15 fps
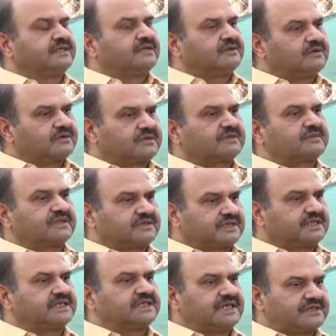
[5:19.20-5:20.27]
लोग
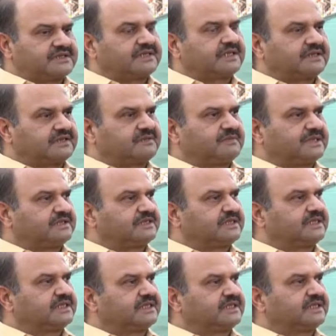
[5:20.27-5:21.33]
समझते हैं कि ऐसी रस्सी बनती
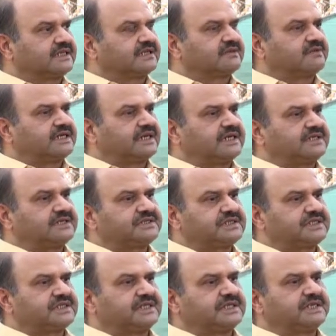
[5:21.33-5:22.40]
है लेकिन अगर कोई
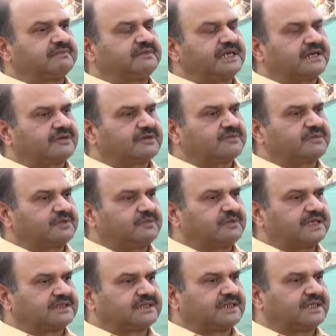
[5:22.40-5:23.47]
आर्टिशियन है बड़ा जब ग्रुप
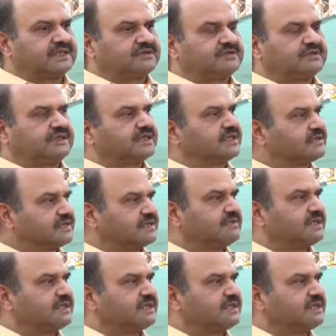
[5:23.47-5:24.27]
आता है तो एक रस्सी